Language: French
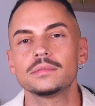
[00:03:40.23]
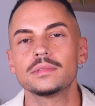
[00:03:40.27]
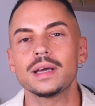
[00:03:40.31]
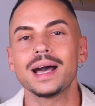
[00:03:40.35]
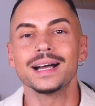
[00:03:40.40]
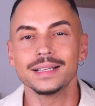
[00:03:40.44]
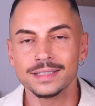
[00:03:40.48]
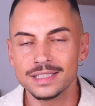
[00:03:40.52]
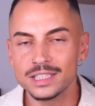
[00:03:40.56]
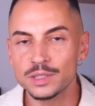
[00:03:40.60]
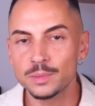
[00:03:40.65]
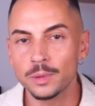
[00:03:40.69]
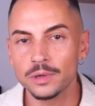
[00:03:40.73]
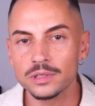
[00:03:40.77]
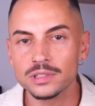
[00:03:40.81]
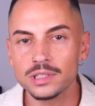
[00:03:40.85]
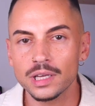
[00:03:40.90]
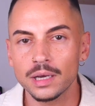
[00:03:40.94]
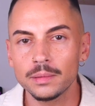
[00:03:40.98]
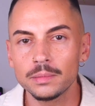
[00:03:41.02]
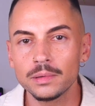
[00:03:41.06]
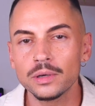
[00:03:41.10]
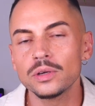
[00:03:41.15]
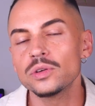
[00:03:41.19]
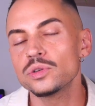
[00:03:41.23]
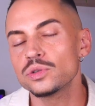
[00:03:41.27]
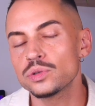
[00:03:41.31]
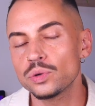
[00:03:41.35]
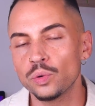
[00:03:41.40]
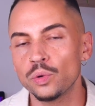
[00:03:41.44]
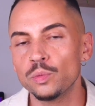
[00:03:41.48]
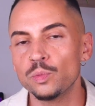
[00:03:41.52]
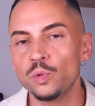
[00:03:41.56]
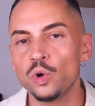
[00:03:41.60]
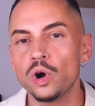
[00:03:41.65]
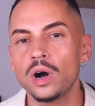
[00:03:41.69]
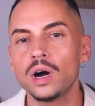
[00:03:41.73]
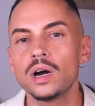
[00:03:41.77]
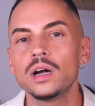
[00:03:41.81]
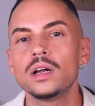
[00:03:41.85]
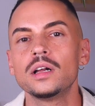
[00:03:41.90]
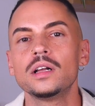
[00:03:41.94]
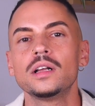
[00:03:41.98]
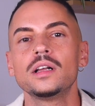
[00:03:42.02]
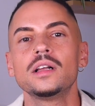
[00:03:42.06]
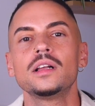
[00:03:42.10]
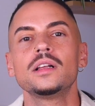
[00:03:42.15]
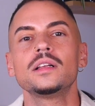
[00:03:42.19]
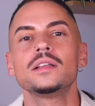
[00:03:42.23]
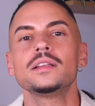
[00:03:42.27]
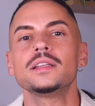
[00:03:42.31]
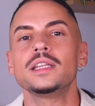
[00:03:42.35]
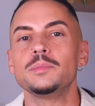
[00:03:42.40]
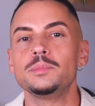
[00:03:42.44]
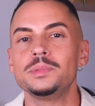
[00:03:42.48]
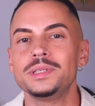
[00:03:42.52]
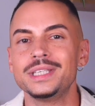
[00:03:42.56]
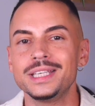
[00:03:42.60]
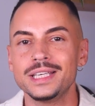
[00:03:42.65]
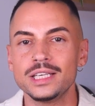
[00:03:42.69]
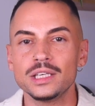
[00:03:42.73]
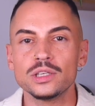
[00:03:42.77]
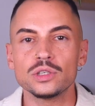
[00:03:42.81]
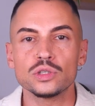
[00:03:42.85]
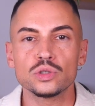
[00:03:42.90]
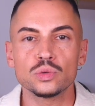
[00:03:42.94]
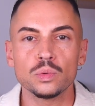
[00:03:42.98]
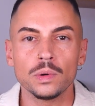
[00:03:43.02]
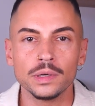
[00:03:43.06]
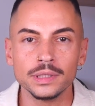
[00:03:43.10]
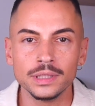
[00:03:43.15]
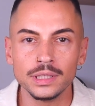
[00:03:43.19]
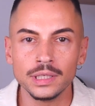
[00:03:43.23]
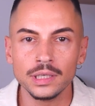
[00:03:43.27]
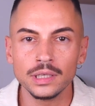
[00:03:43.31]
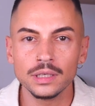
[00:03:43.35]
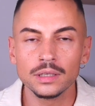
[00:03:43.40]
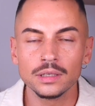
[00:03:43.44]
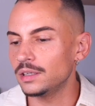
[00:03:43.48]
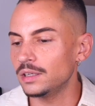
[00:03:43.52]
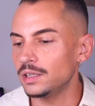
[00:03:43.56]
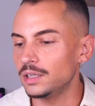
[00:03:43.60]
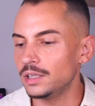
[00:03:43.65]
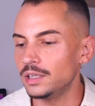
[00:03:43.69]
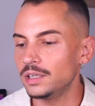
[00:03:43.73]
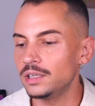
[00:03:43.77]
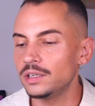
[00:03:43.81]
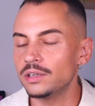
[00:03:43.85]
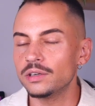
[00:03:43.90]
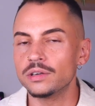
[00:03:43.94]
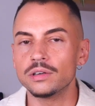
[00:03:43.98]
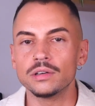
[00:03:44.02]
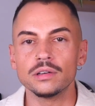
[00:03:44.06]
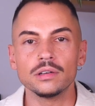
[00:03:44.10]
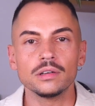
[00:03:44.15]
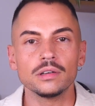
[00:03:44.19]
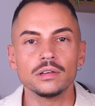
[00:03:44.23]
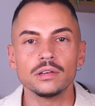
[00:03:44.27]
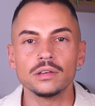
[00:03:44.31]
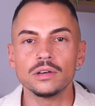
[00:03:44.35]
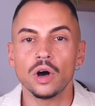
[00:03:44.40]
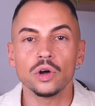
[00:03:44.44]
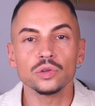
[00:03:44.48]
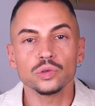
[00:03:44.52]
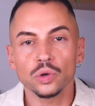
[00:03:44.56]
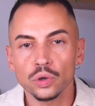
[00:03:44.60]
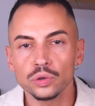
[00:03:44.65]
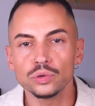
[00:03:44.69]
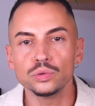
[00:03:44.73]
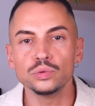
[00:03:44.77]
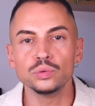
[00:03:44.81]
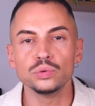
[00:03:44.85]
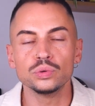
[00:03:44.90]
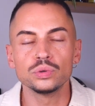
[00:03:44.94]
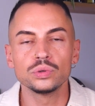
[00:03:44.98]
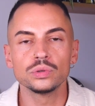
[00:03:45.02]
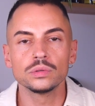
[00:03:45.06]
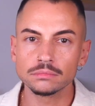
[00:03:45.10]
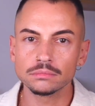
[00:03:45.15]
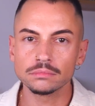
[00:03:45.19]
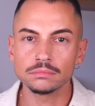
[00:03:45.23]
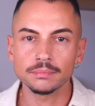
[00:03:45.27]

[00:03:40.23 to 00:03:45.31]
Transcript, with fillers: Indispensable, selon moi, les pieds soignés et euh, entretenus.